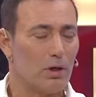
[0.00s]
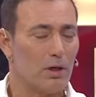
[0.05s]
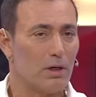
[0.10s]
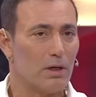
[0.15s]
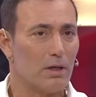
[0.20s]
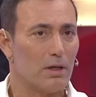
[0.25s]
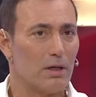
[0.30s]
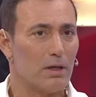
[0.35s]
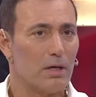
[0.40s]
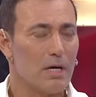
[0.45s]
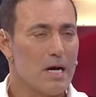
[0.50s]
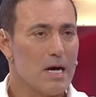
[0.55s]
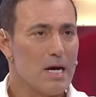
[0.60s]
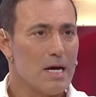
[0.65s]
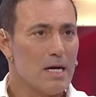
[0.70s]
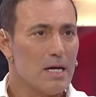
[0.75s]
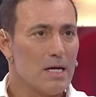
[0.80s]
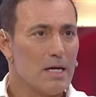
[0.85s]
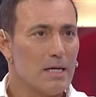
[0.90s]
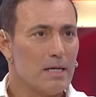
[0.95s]
E
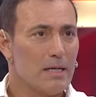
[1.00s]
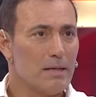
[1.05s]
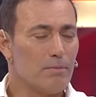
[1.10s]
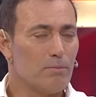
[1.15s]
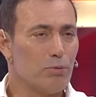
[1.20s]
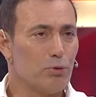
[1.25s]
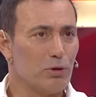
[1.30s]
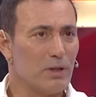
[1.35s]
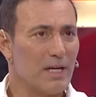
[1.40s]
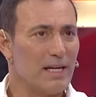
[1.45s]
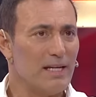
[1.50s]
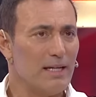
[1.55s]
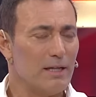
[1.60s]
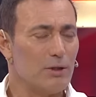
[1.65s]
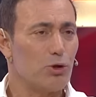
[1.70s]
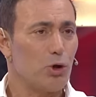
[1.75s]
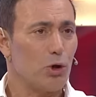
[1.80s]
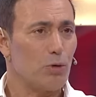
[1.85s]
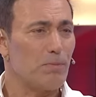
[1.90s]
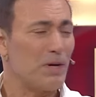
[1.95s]
Bunda
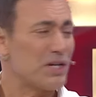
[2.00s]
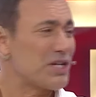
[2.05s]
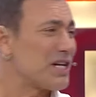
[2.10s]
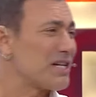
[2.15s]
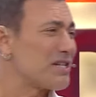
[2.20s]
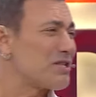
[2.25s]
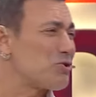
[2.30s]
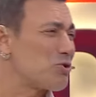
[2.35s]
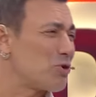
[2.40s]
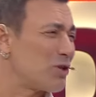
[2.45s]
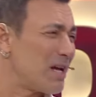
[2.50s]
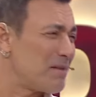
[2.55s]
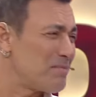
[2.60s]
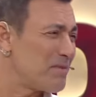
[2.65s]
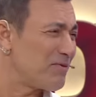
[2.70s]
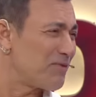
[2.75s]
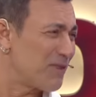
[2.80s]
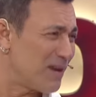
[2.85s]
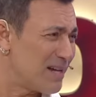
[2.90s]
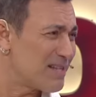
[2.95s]
ilk çok başarısız olan
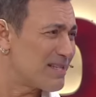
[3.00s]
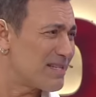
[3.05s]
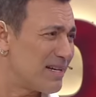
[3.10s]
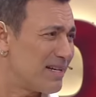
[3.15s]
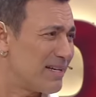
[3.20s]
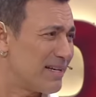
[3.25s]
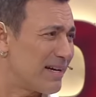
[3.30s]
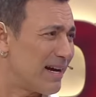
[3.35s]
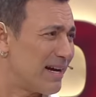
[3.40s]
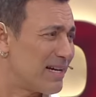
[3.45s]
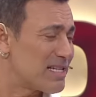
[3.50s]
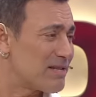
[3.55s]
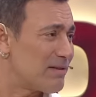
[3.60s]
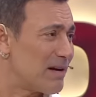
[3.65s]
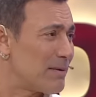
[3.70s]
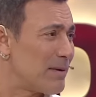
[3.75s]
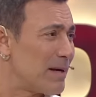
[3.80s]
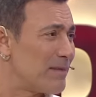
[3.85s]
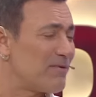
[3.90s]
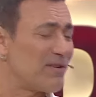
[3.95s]
bir Fransa hikayesi var. Ben